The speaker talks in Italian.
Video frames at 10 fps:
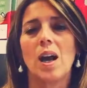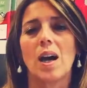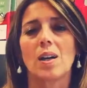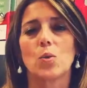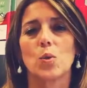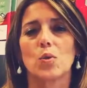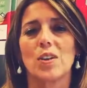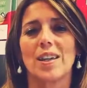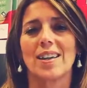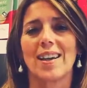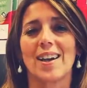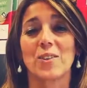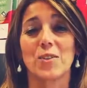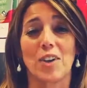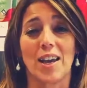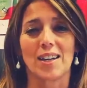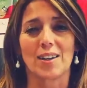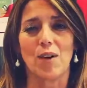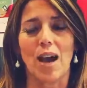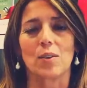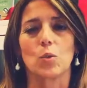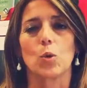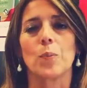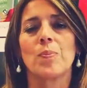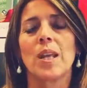a dove, a dove è arrivato.